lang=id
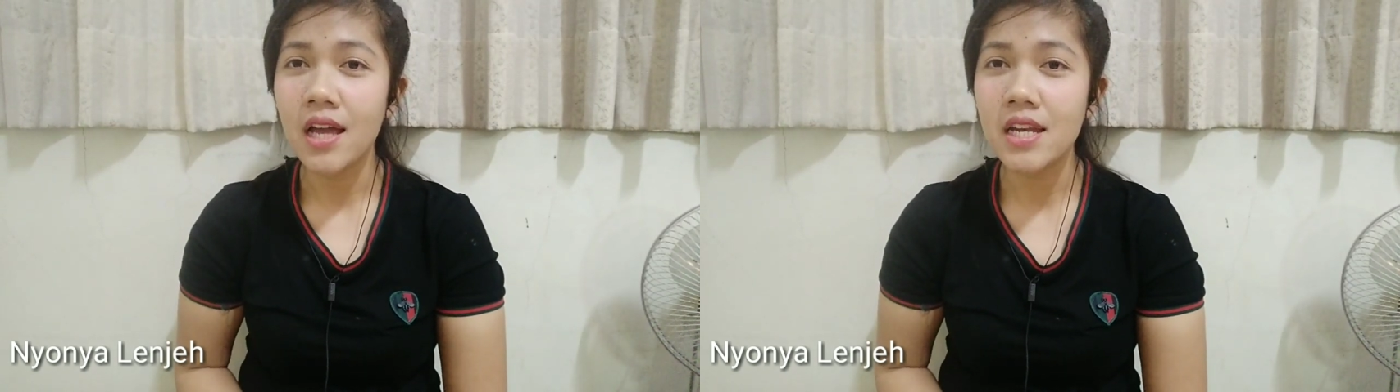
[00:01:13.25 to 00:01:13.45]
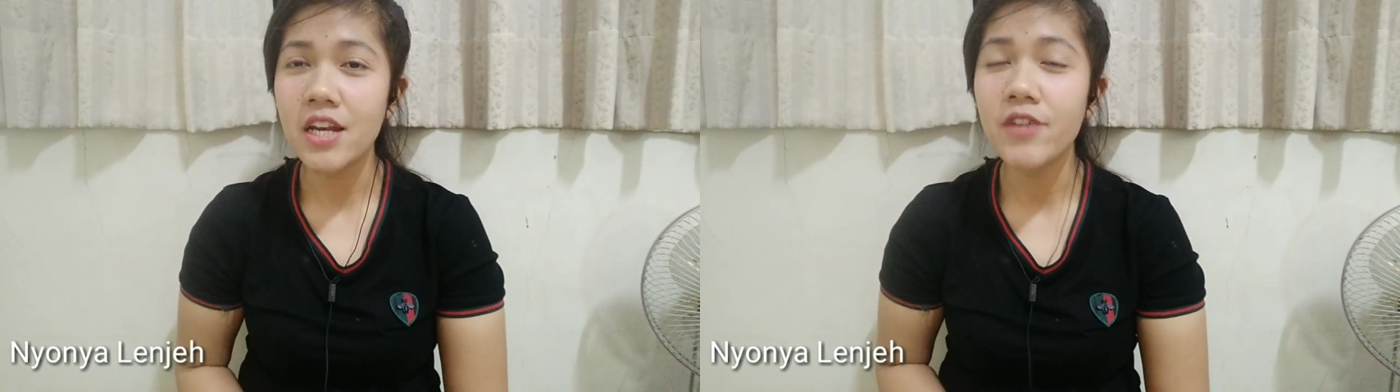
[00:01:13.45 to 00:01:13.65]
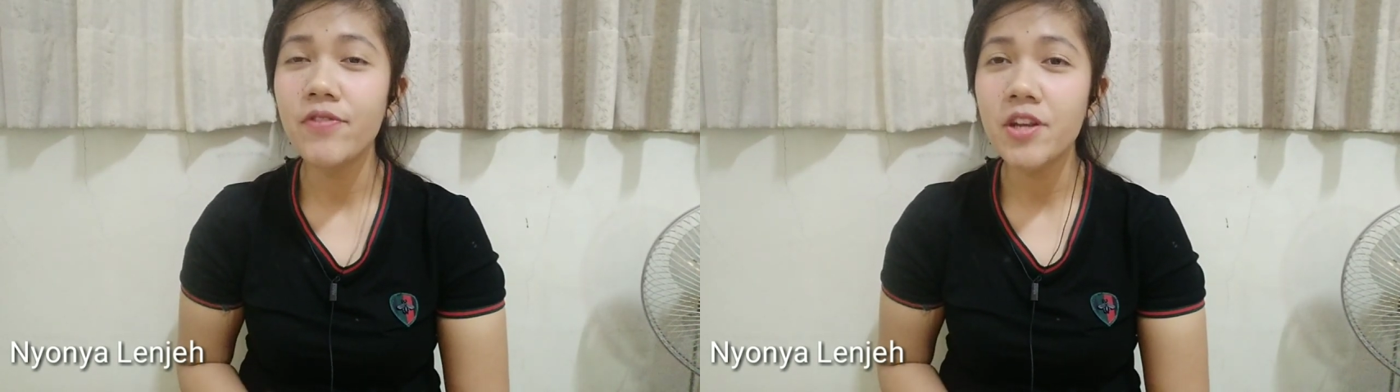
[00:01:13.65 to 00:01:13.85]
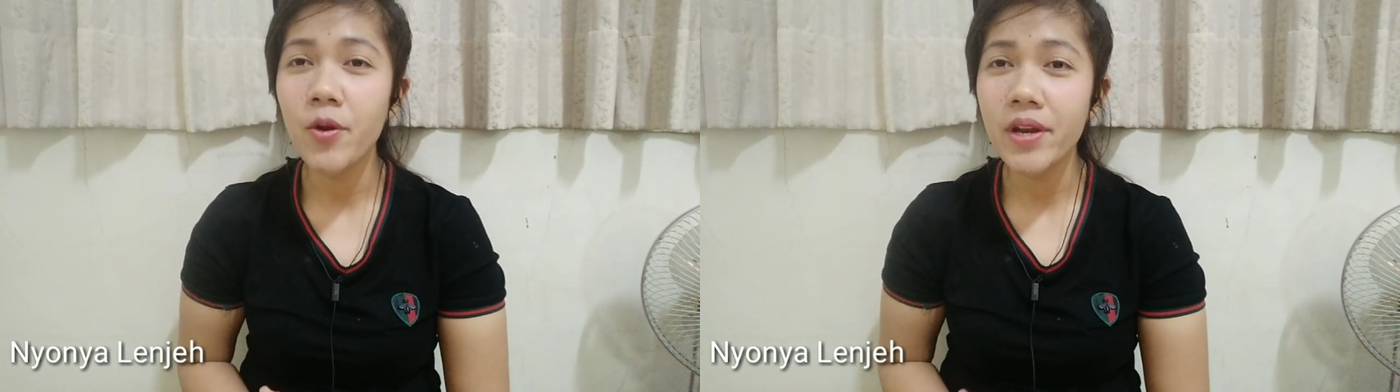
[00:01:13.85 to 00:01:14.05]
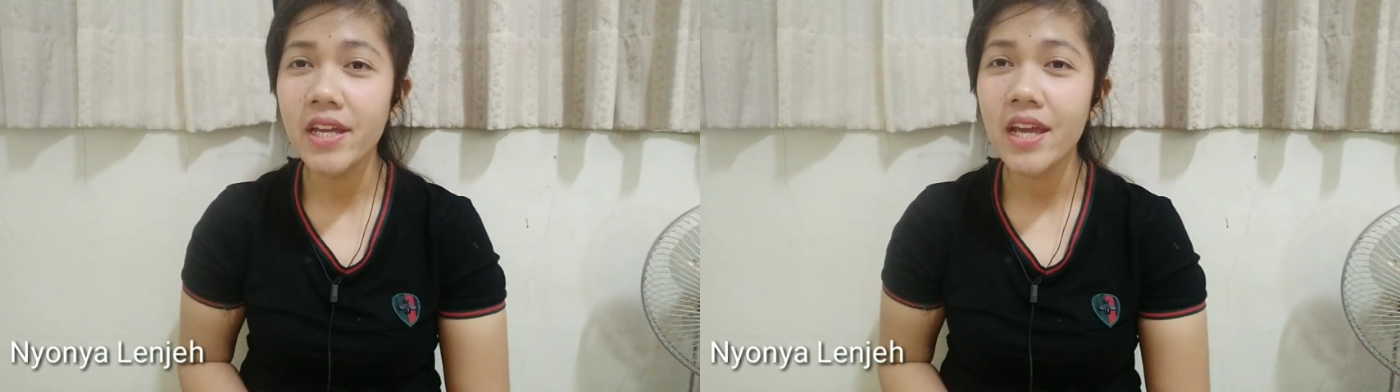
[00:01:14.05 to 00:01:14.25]
dan di video
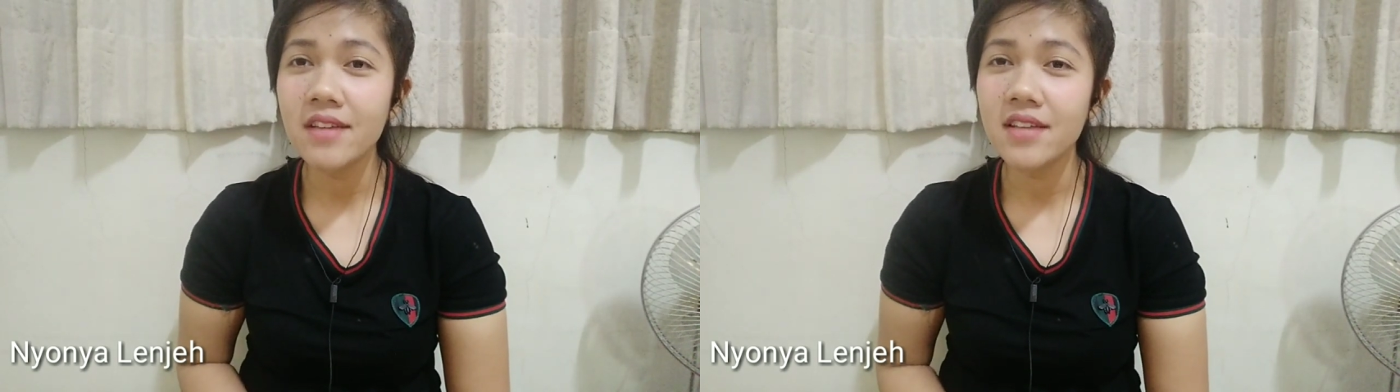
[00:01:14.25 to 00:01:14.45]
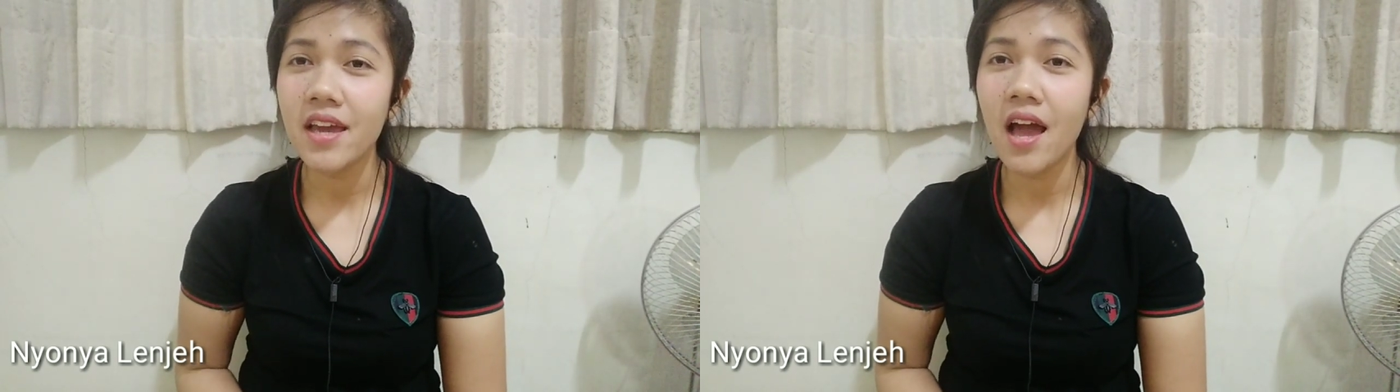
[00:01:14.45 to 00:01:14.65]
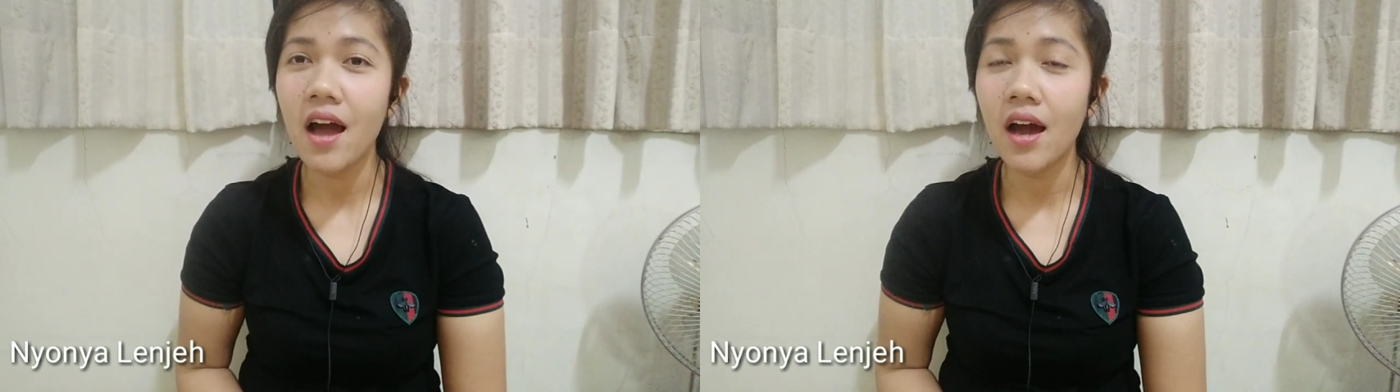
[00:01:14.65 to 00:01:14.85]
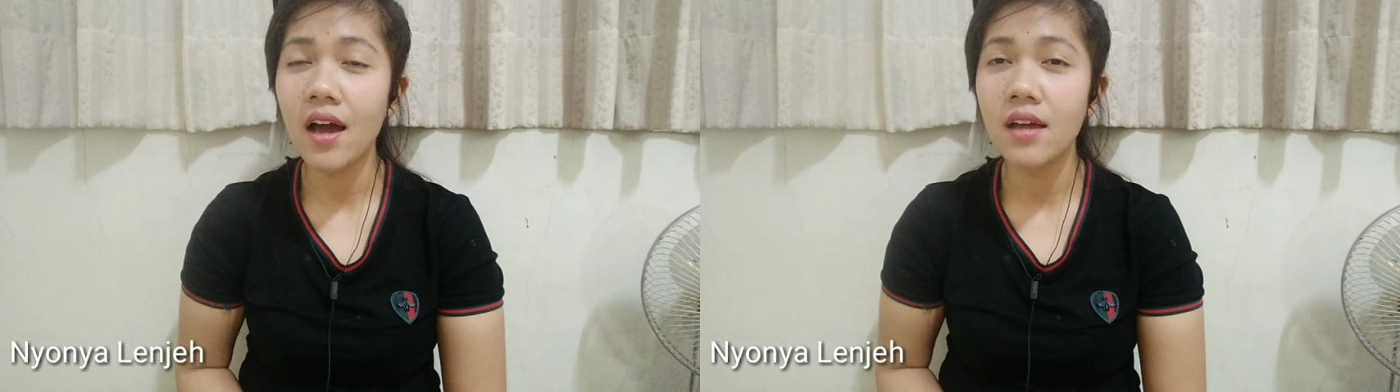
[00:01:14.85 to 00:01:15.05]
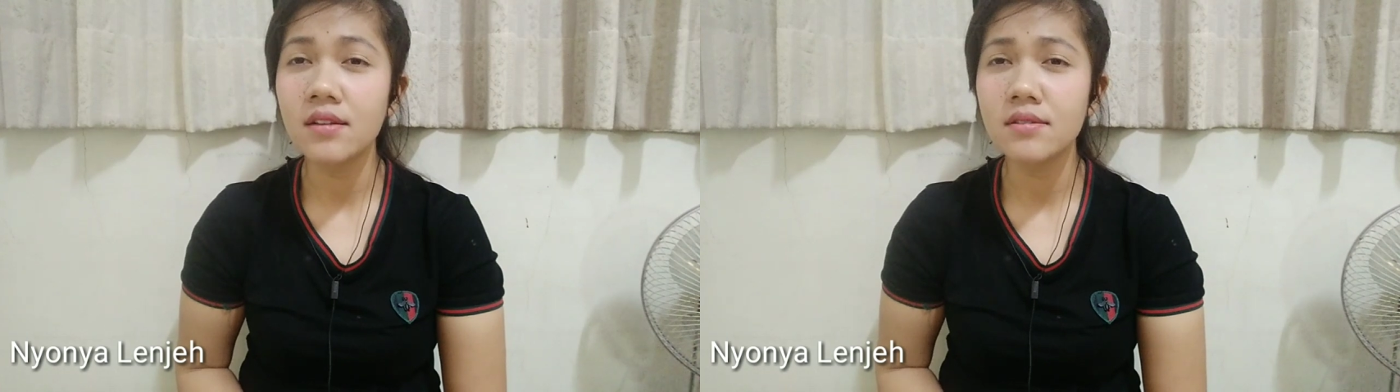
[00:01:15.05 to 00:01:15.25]
ini saya
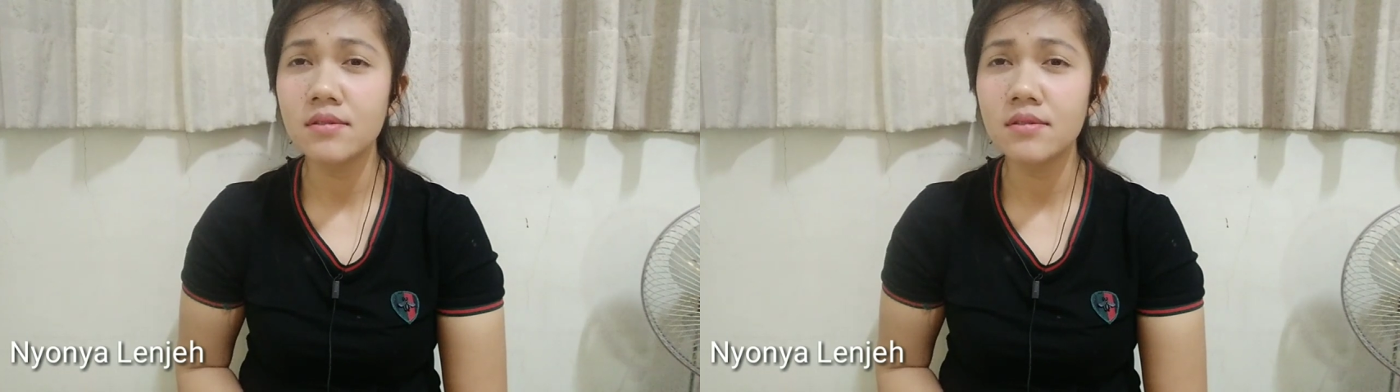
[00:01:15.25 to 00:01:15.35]
akan